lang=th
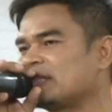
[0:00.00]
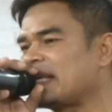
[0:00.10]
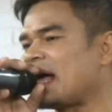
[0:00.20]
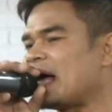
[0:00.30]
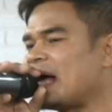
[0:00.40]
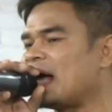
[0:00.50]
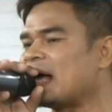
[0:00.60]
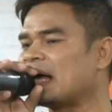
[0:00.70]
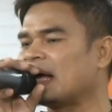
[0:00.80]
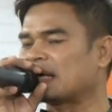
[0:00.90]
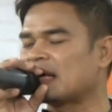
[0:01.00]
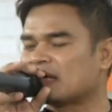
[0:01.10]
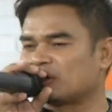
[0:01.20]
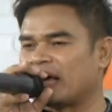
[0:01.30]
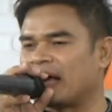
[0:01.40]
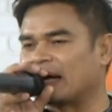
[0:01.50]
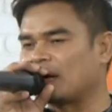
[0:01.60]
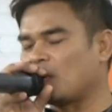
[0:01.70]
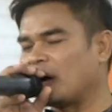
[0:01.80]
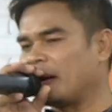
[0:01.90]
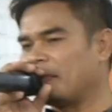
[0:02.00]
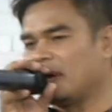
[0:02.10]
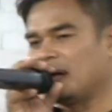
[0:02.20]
งซาก ซากความ